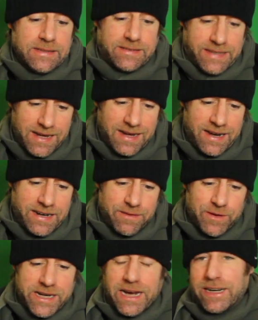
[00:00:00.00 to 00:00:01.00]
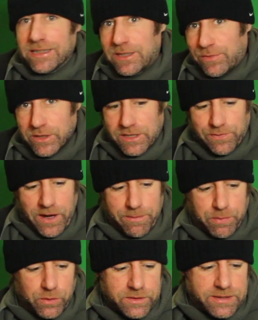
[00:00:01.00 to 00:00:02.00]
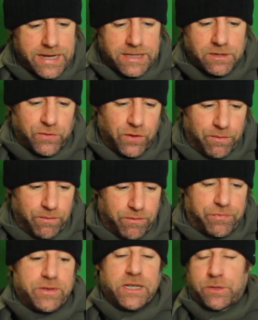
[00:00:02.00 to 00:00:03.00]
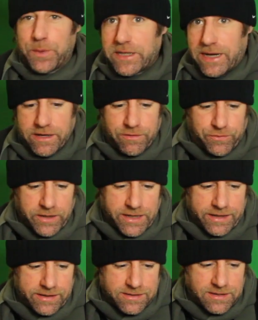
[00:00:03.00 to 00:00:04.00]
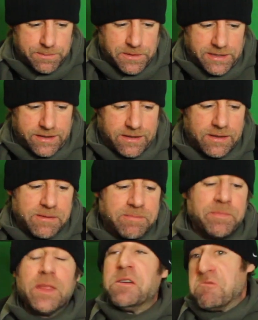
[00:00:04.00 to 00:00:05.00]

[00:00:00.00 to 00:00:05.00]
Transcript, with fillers: Da nehmen wir die 1 für 2.65. Da spielt der 11. gegen den 17.